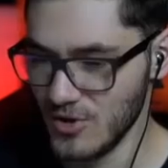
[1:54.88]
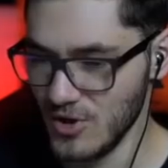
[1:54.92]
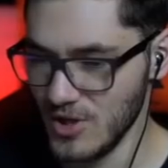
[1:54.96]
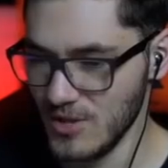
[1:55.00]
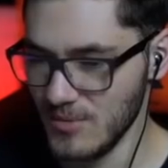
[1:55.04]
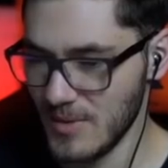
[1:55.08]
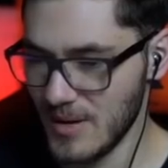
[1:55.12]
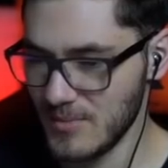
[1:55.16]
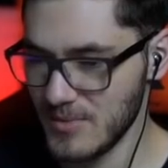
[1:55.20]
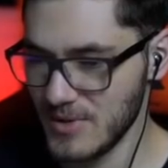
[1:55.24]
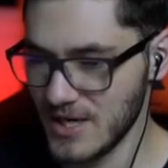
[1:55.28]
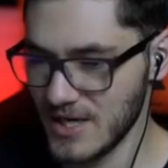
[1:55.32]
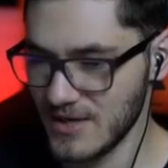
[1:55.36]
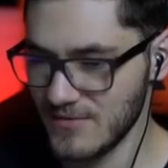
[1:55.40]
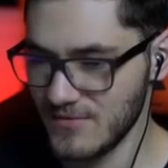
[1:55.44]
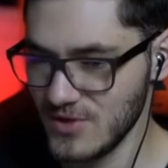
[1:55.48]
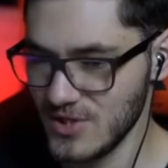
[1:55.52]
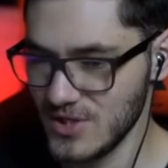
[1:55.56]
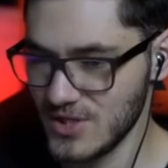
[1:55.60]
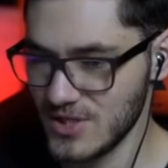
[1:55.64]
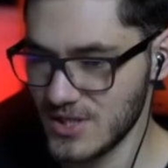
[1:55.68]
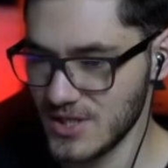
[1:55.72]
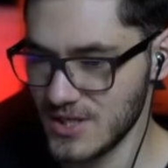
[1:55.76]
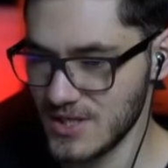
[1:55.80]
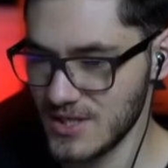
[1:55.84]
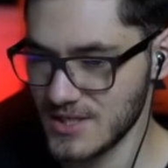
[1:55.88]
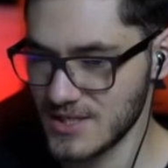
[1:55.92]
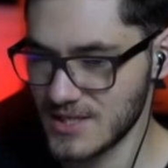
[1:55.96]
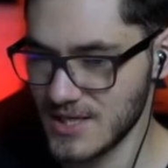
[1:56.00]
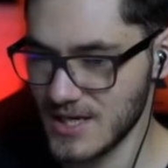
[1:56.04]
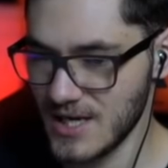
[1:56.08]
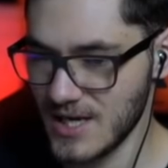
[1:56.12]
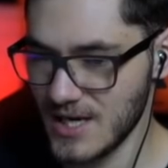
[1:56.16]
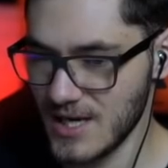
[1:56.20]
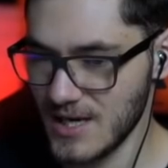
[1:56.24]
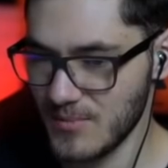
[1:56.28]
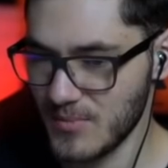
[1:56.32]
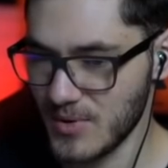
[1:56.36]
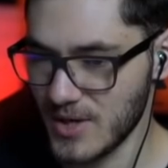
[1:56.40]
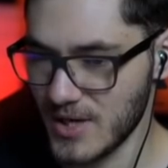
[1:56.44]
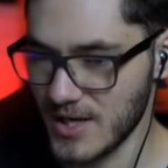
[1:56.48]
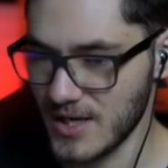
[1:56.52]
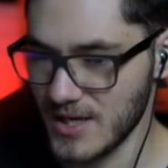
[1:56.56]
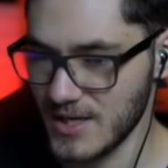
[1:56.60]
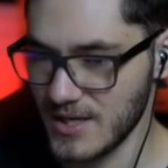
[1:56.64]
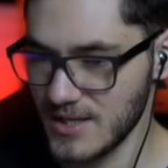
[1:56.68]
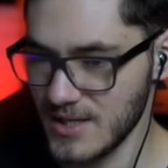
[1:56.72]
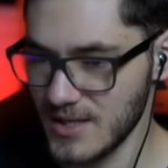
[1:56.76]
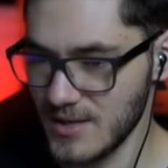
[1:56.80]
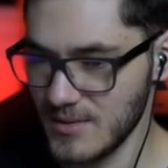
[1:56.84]
No i mamy jak widzicie
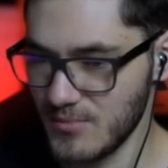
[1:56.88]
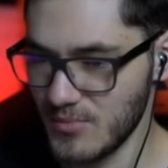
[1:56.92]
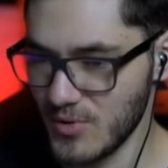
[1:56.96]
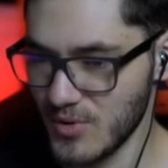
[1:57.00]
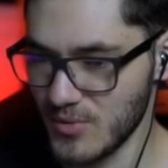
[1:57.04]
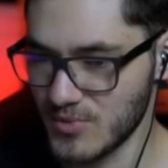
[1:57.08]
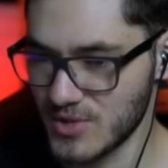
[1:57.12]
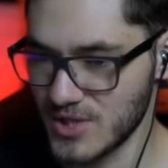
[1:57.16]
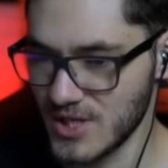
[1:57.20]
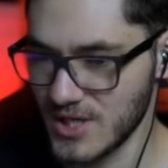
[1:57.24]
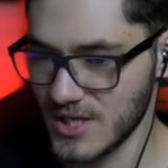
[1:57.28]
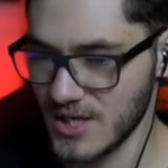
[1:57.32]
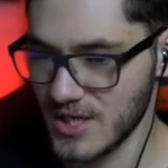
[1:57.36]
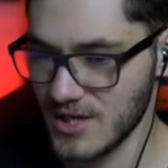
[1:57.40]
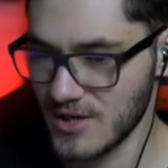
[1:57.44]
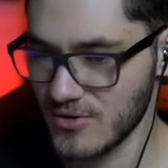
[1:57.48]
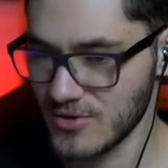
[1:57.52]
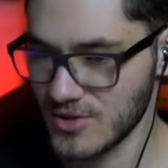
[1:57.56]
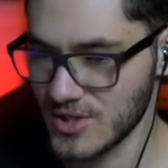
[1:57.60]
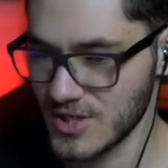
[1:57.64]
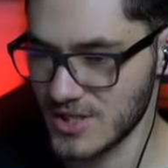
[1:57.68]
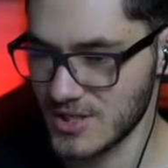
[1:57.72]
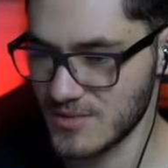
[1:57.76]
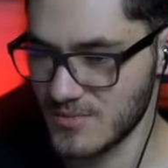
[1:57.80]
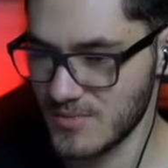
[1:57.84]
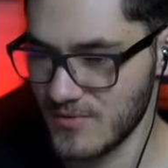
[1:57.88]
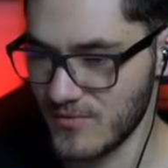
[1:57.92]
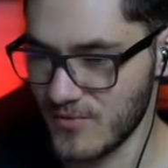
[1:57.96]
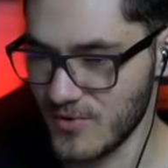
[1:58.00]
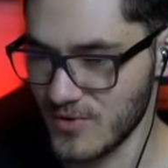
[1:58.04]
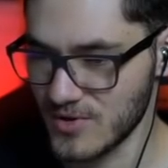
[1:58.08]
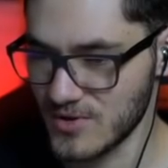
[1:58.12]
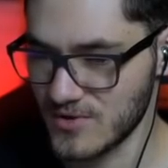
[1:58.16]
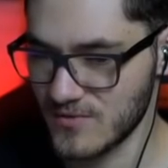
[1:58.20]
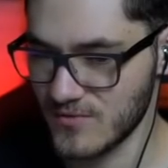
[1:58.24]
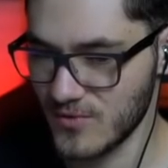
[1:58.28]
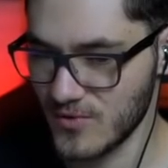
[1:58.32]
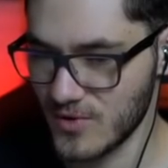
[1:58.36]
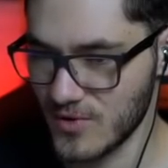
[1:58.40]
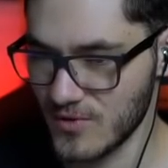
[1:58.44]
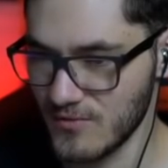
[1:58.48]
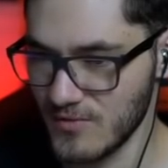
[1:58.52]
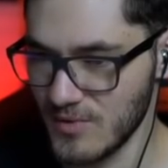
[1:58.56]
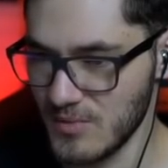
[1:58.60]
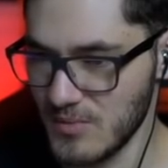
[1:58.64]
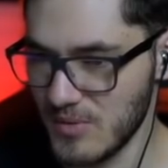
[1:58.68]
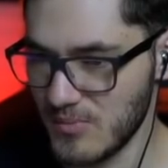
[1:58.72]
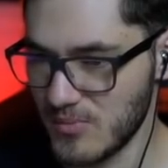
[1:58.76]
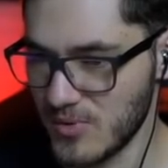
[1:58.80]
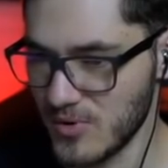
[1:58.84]
zapchane po brzegi chociażby
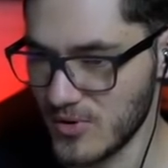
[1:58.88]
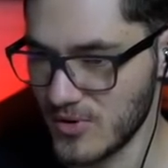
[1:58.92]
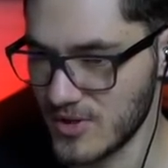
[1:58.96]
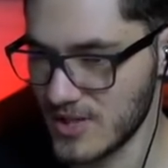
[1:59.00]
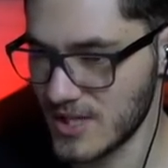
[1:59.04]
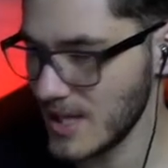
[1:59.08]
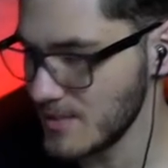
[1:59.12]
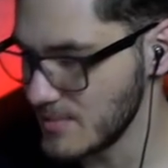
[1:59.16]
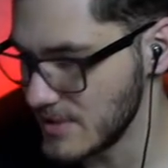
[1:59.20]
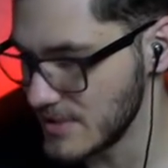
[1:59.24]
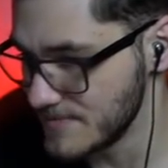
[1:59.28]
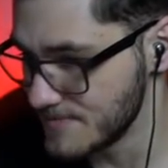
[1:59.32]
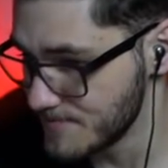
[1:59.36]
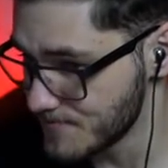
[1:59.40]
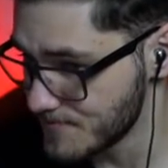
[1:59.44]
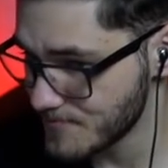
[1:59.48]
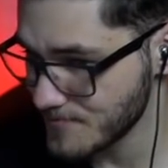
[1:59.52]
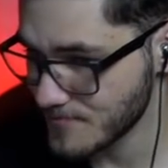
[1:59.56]
fosforowymi plortami.